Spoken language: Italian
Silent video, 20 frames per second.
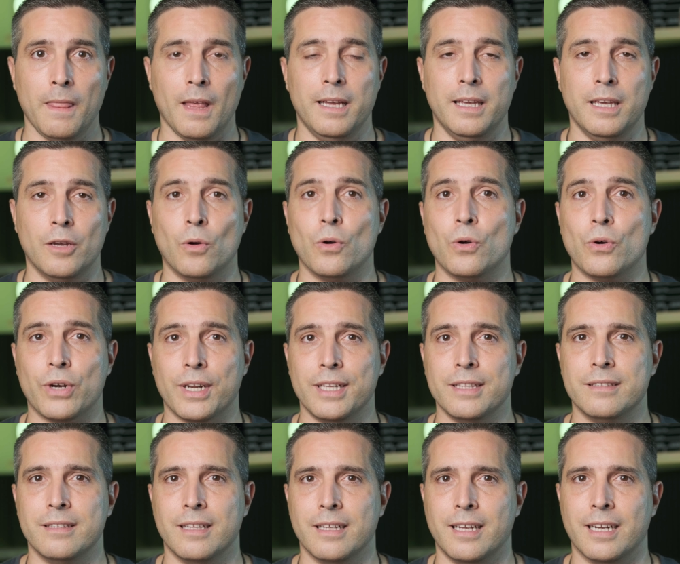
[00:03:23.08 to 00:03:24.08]
i
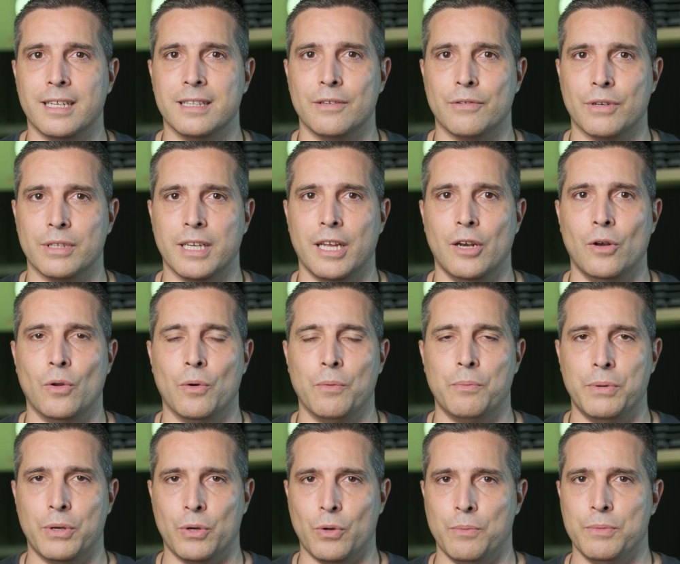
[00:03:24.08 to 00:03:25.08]
concorrenti del Grande Fratello
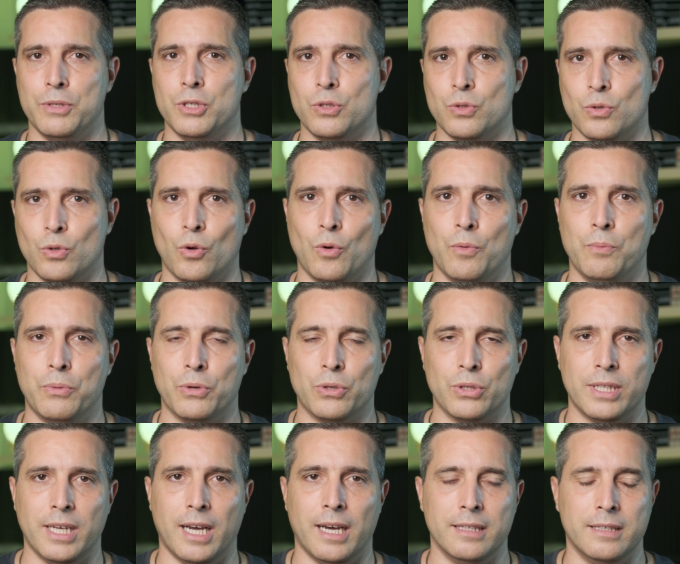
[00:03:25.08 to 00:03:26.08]
per come si sono
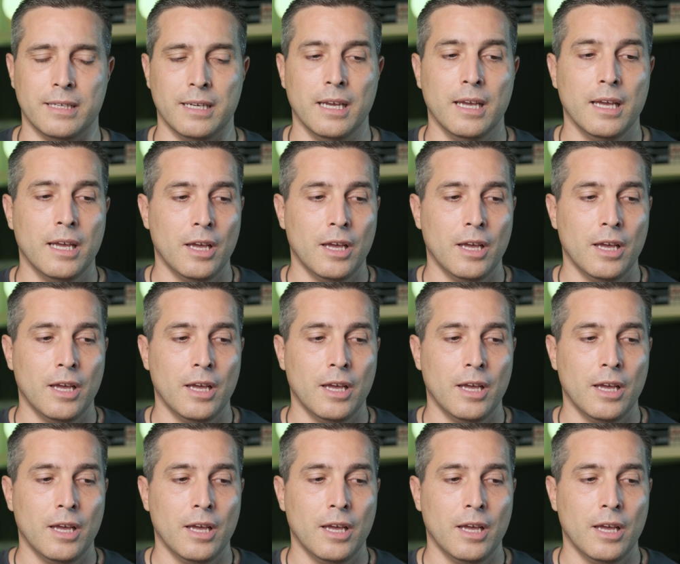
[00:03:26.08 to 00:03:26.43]
comportati,